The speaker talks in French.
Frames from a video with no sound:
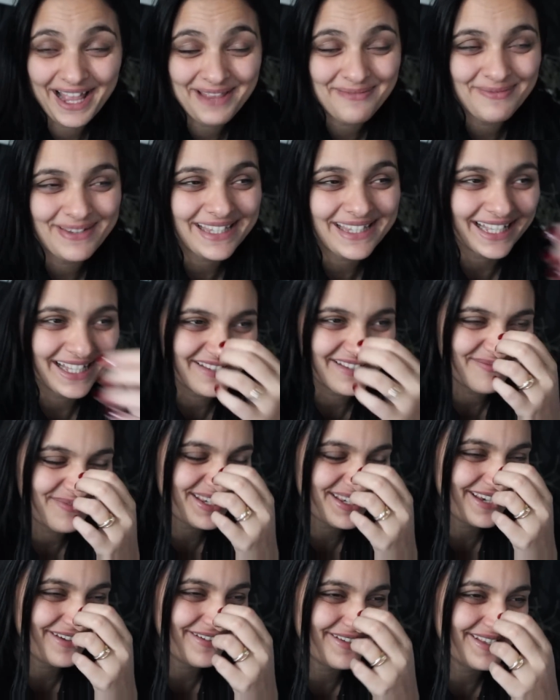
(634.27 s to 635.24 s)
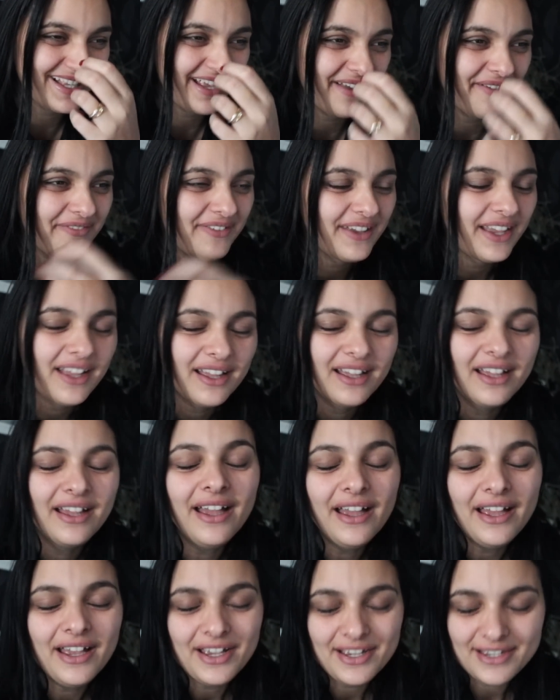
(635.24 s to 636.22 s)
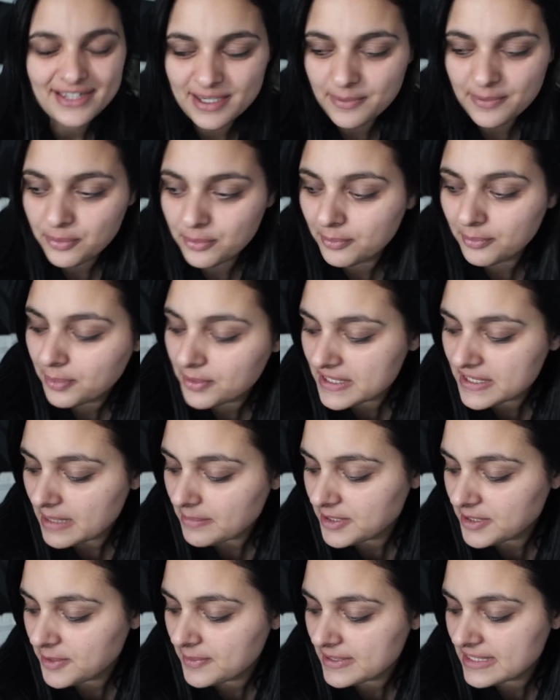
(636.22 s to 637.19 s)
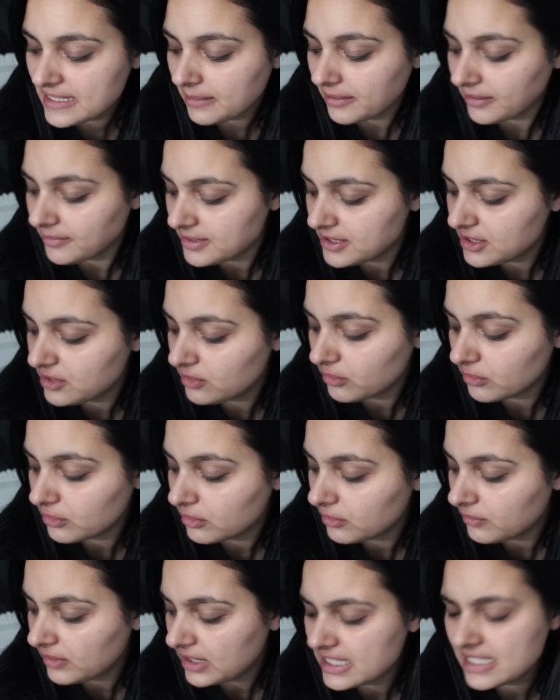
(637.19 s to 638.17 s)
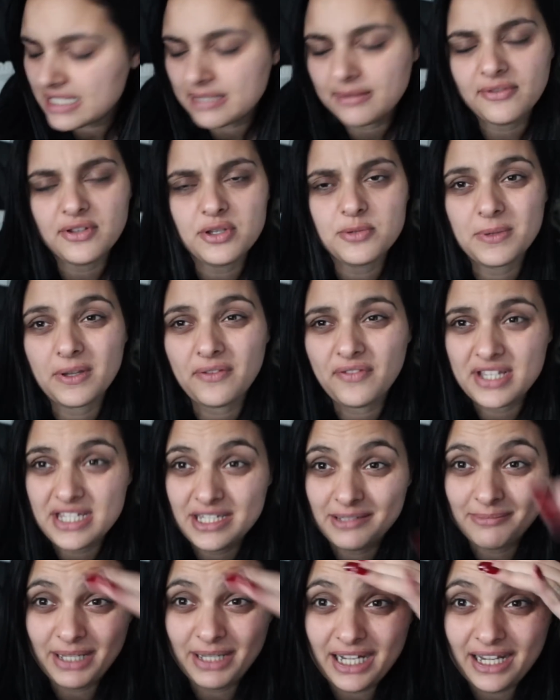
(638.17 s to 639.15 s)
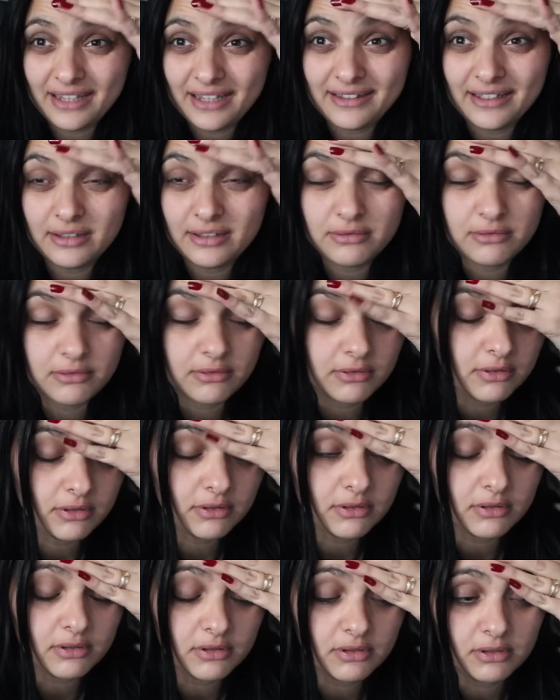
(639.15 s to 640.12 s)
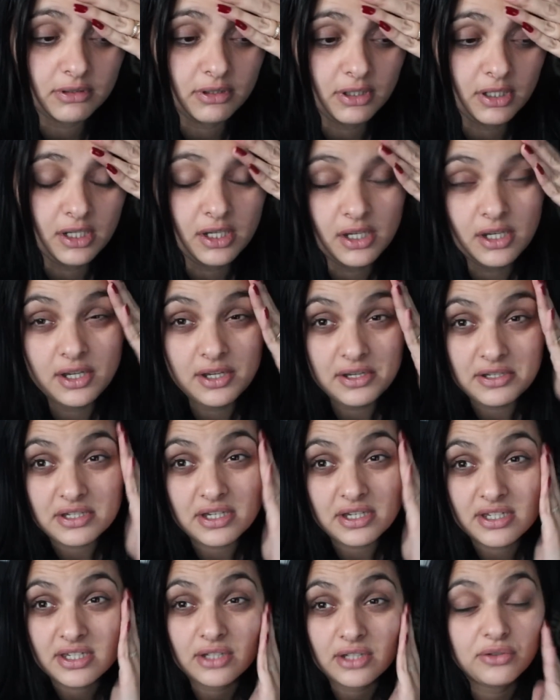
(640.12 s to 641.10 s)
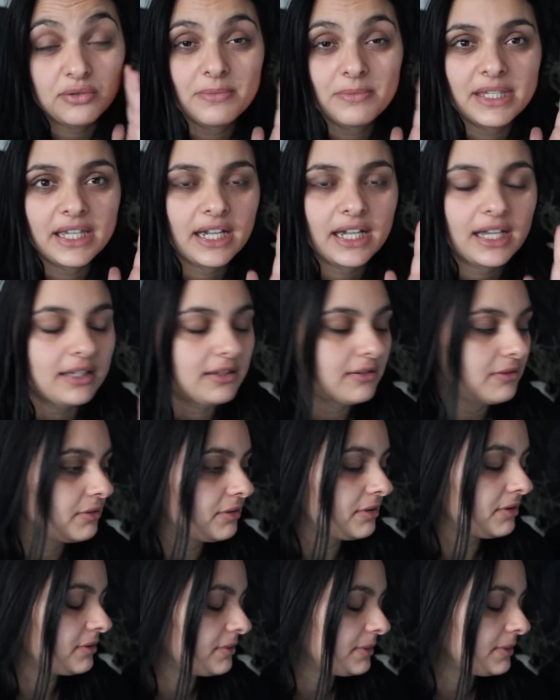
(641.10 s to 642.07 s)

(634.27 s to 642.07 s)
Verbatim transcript: administrativement, j'ai que ça à faire. J'ai pu me poser un petit peu cet après-midi, donc euh, voilà, ça m'a fait du bien. En fait, j'ai mal à la tête, donc j'ai un genre de migraine, donc